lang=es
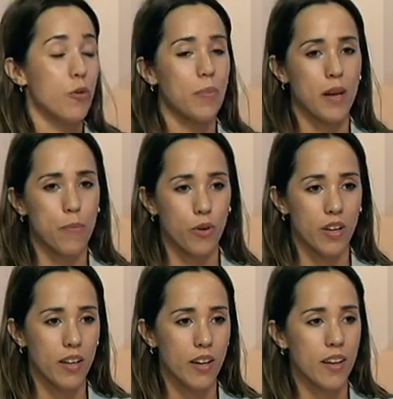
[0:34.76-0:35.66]
y para
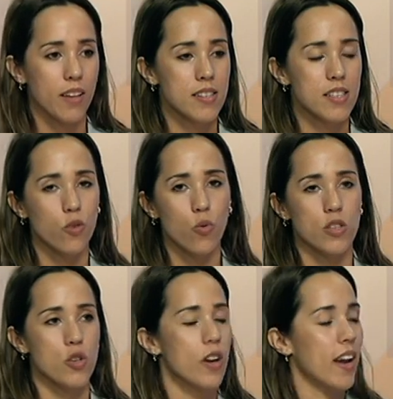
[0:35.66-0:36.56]
poner en
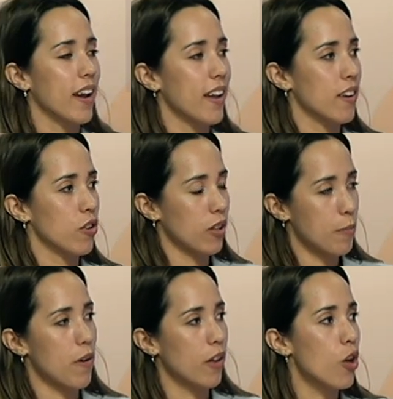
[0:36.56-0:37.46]
situación, es que eh, no
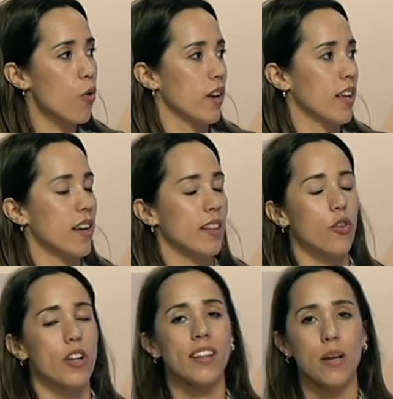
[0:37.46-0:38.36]
estamos hablando de cualquier
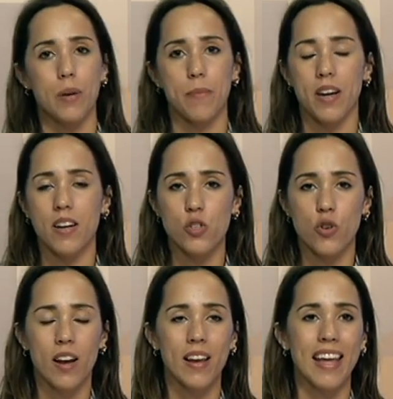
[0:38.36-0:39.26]
categoría, esta primera
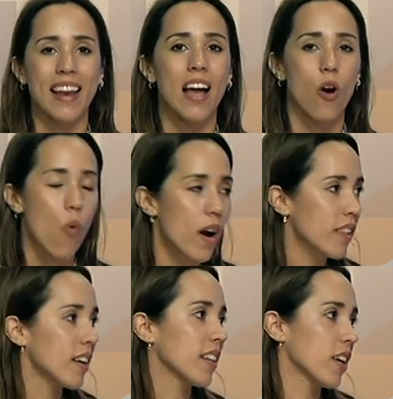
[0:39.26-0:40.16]
nacional es la
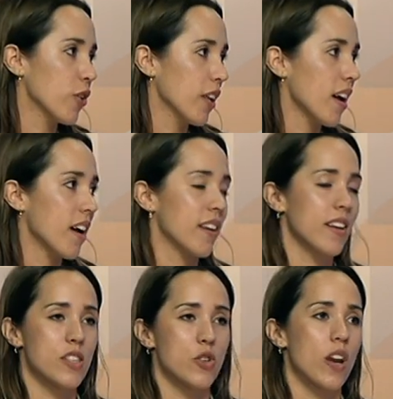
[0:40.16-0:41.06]
cuarta categoría eh,
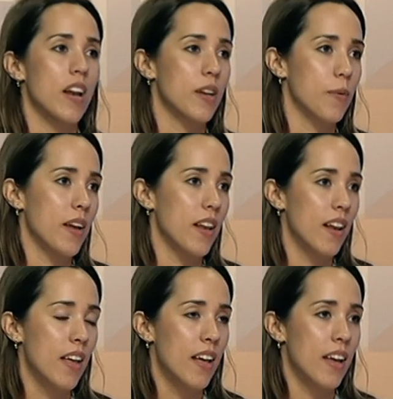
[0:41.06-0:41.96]
nacional a
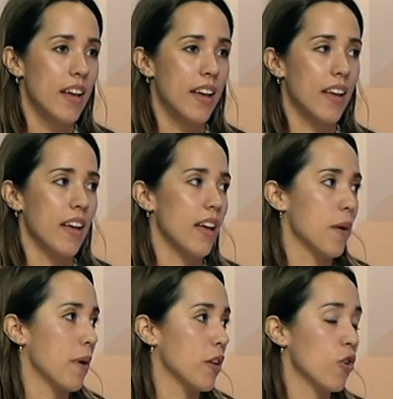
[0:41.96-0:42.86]
nivel
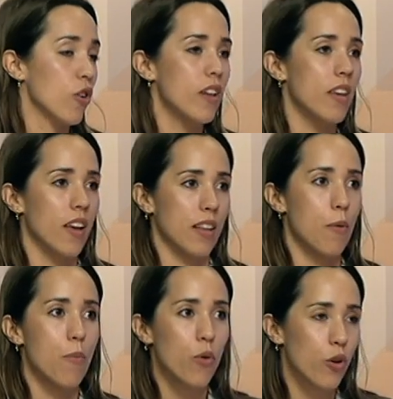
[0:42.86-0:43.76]
español y
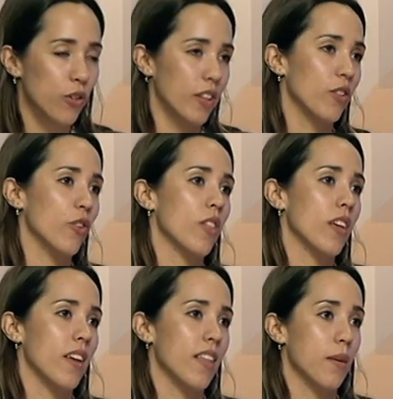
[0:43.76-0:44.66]
estamos muy contentos
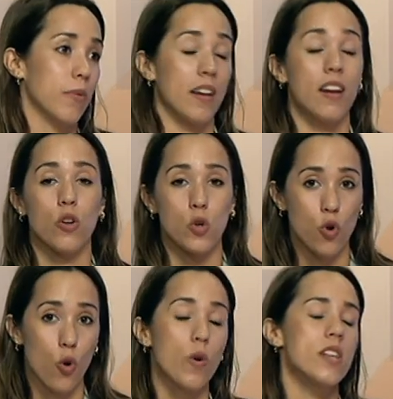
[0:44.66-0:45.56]
de, tener no
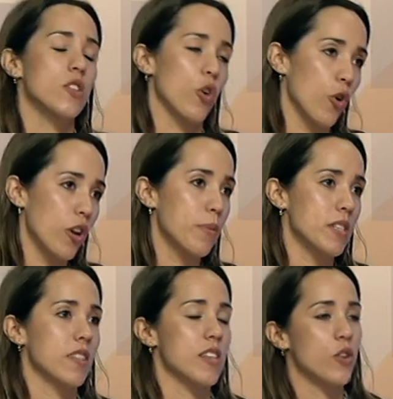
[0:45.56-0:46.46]
solo una, sino dos
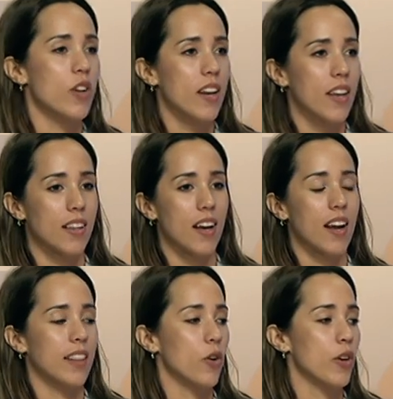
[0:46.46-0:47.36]
representaciones en esta
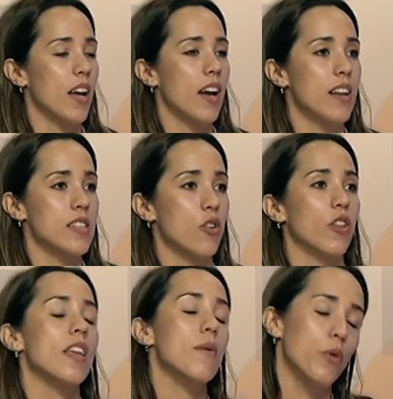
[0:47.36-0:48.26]
categoría
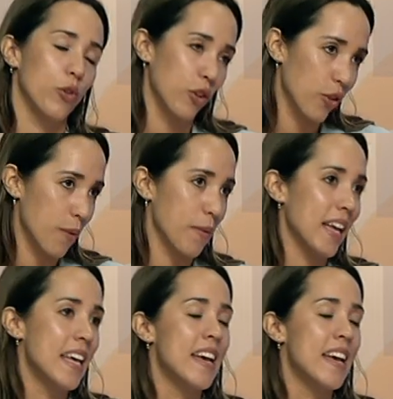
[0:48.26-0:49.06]
lanzaroteña y muy contentos también